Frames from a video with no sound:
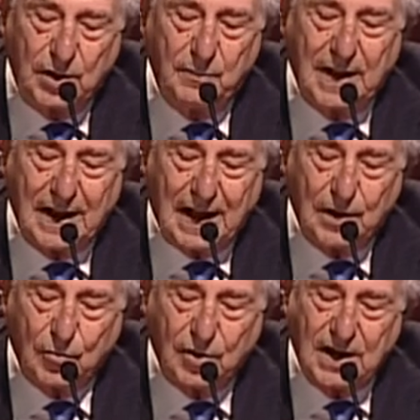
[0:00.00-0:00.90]

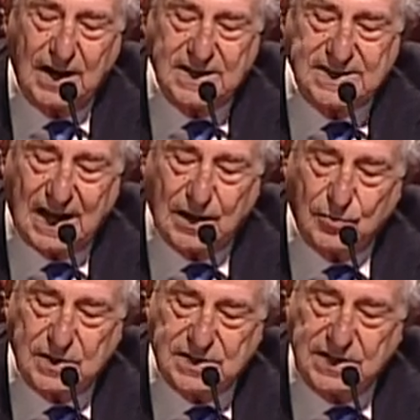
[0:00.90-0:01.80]
liberale
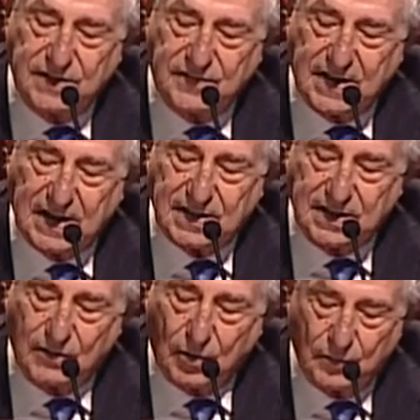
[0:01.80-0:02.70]
organizzato e
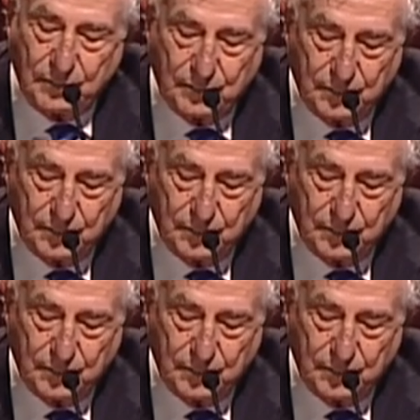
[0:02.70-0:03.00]
significativo.